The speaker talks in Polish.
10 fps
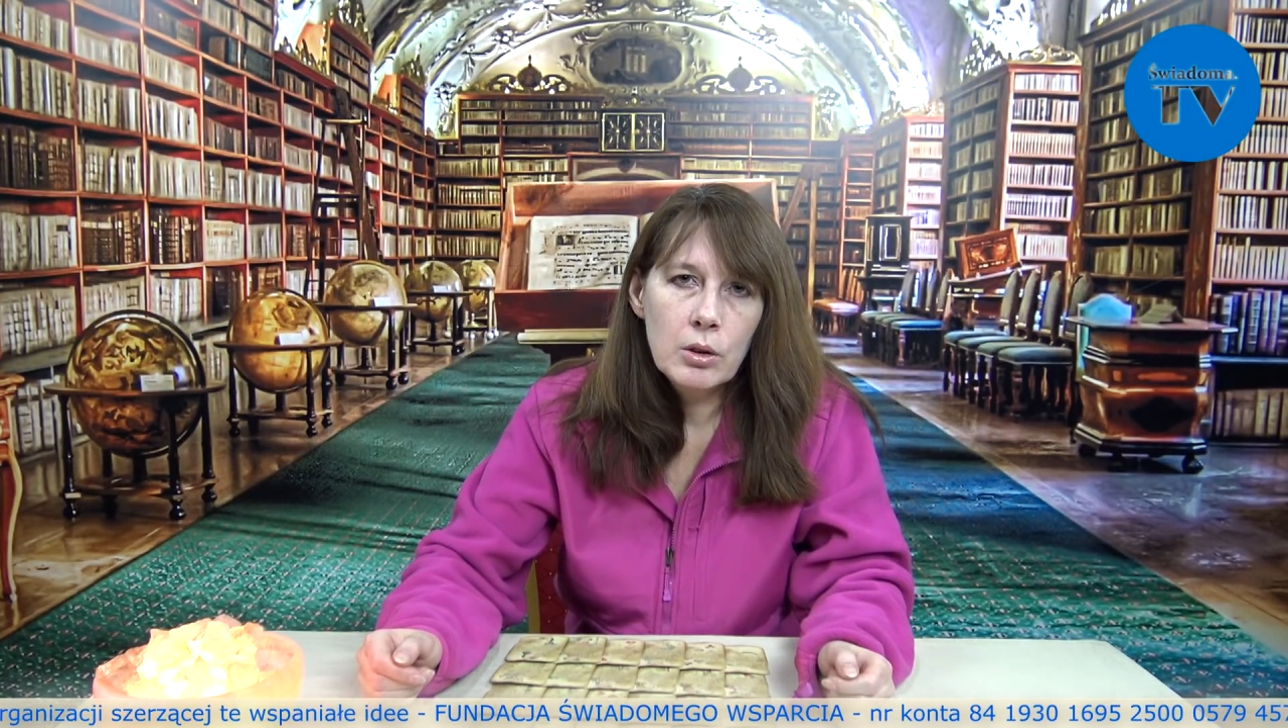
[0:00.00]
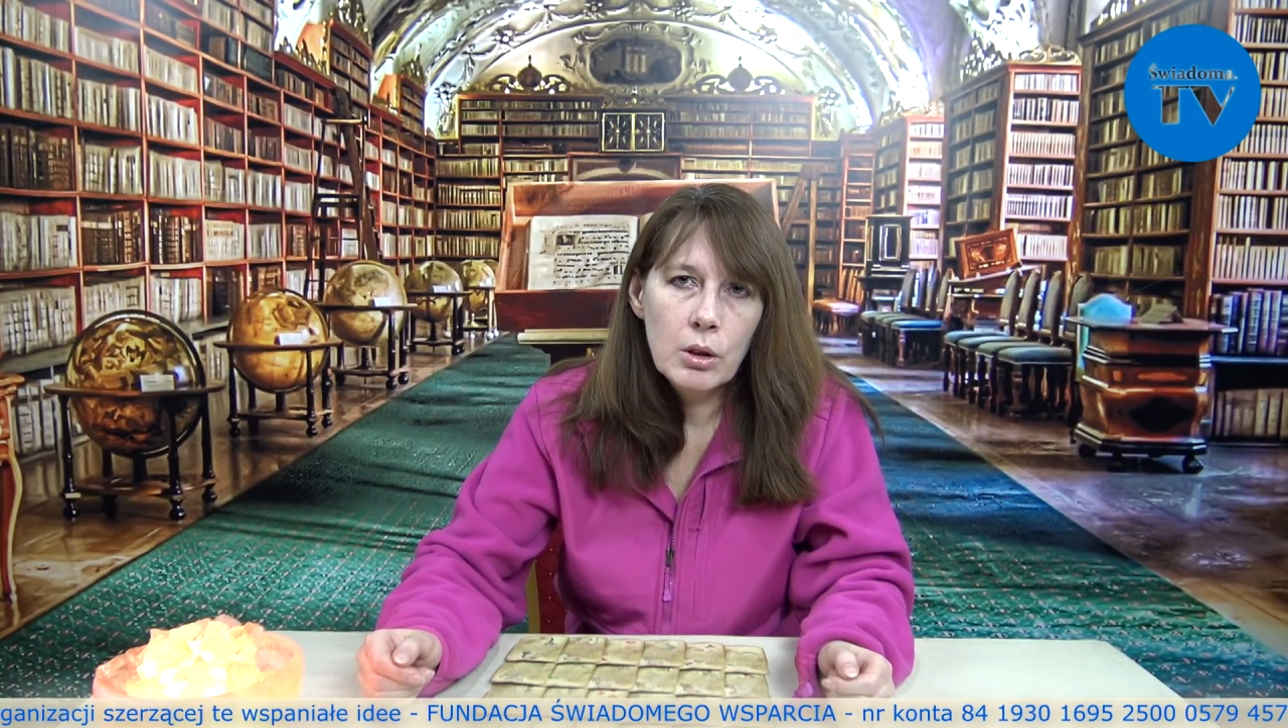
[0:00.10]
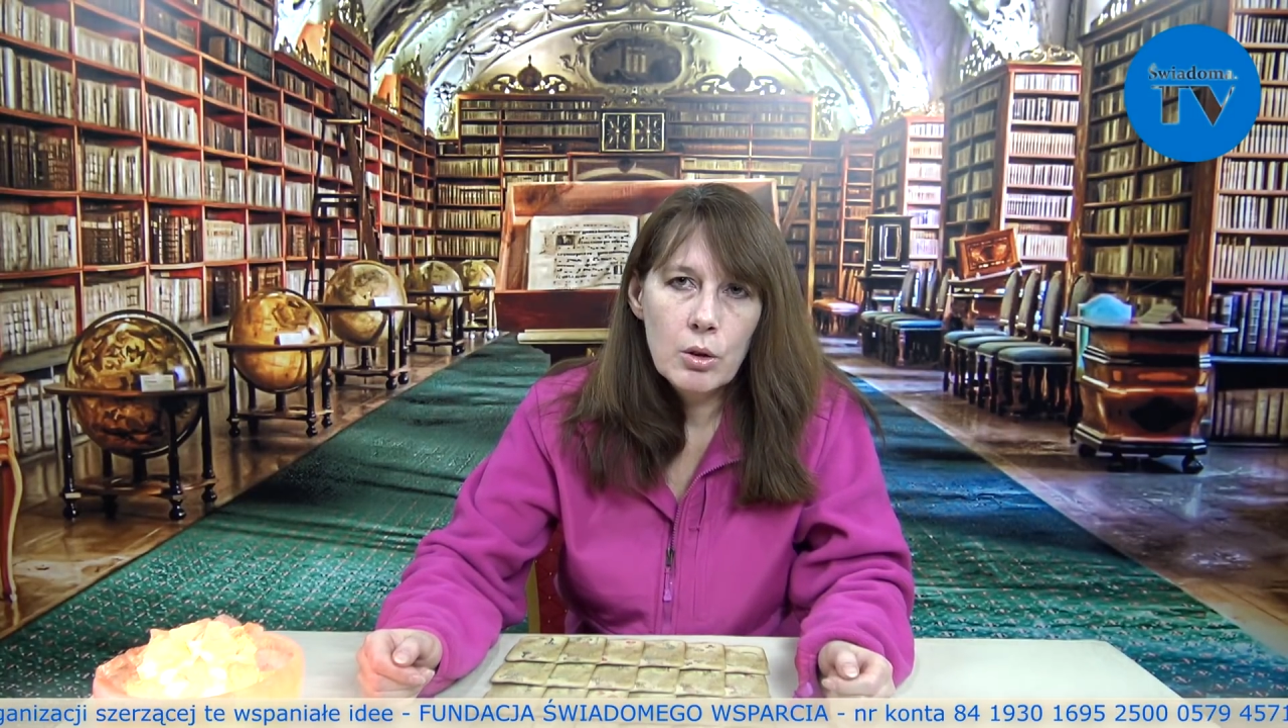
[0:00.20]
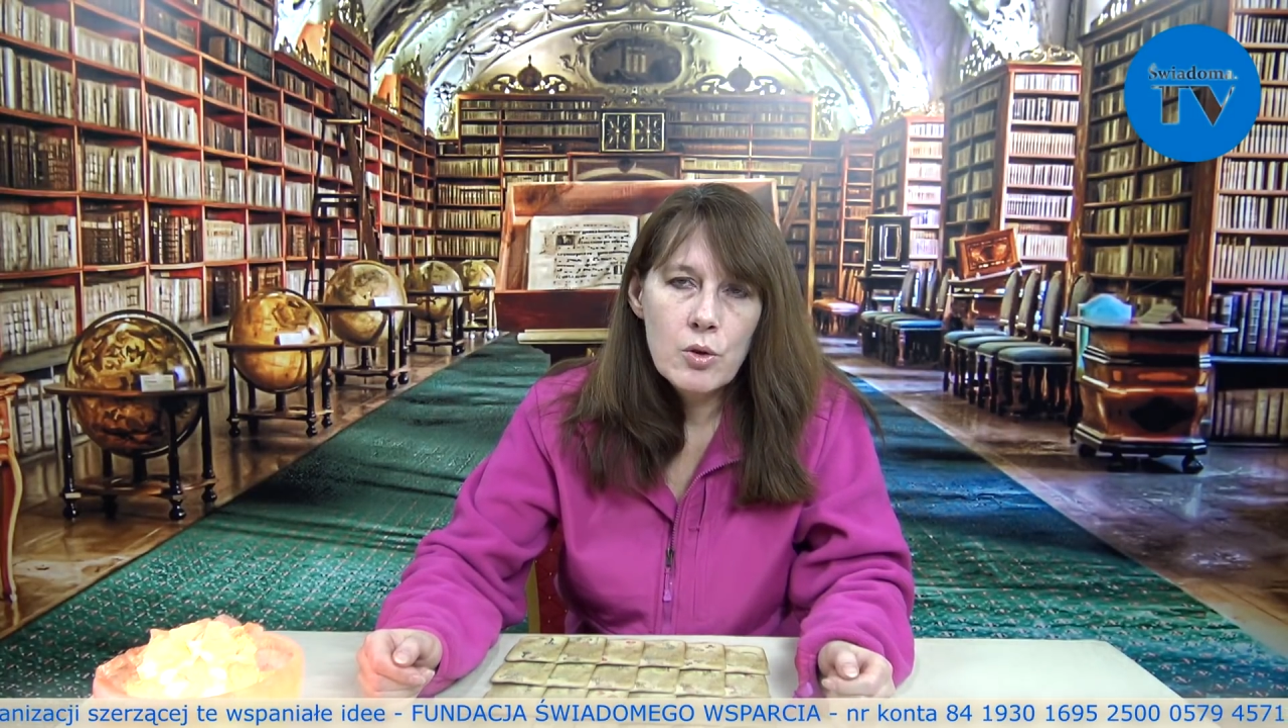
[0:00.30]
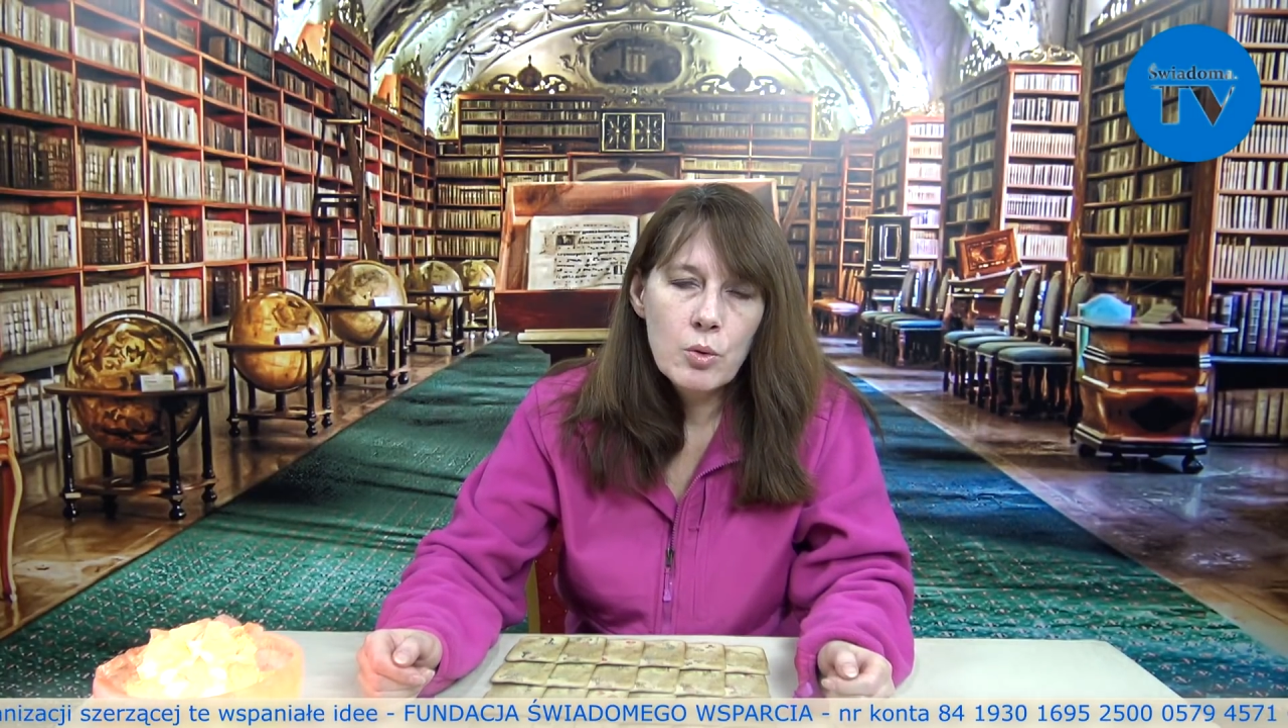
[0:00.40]
od
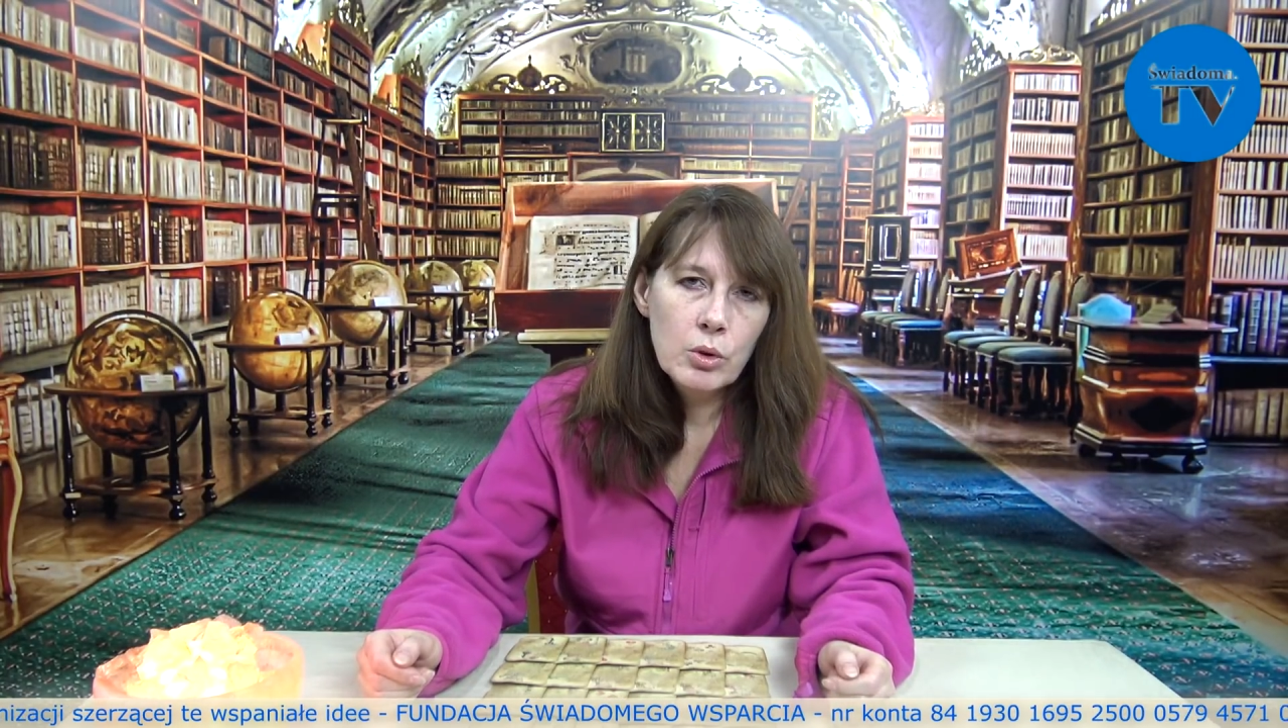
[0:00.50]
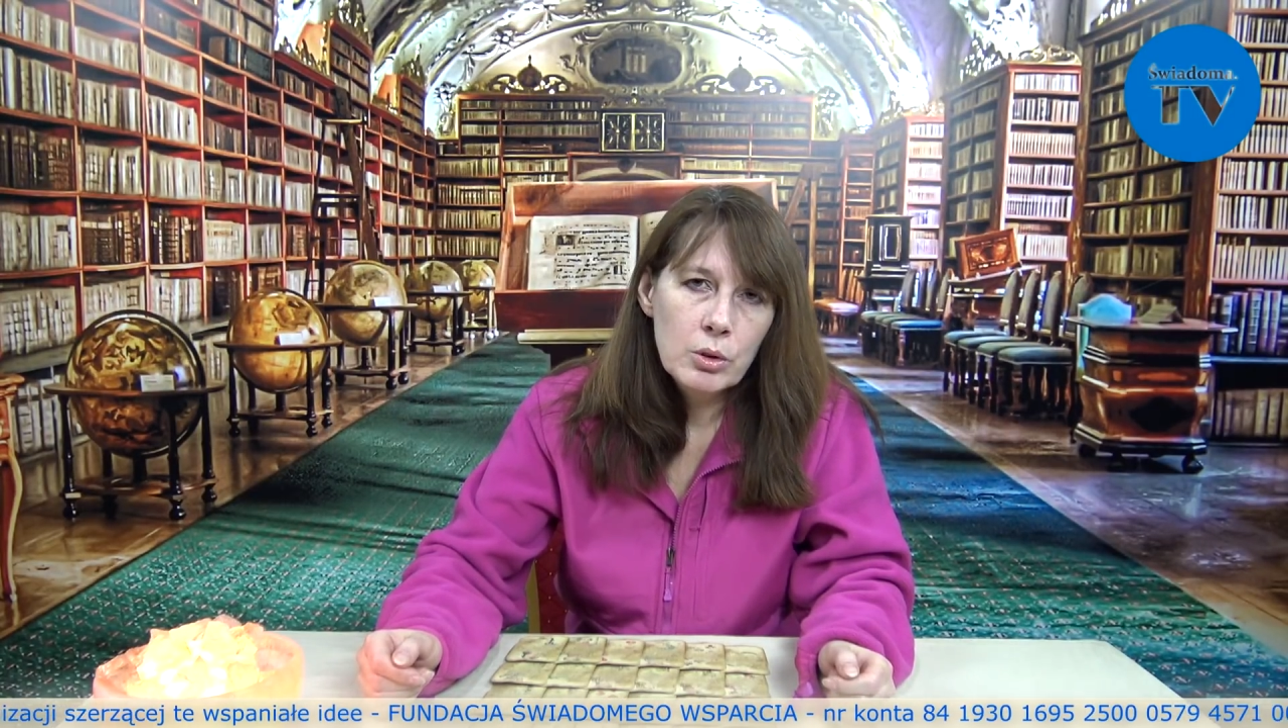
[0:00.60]
losu,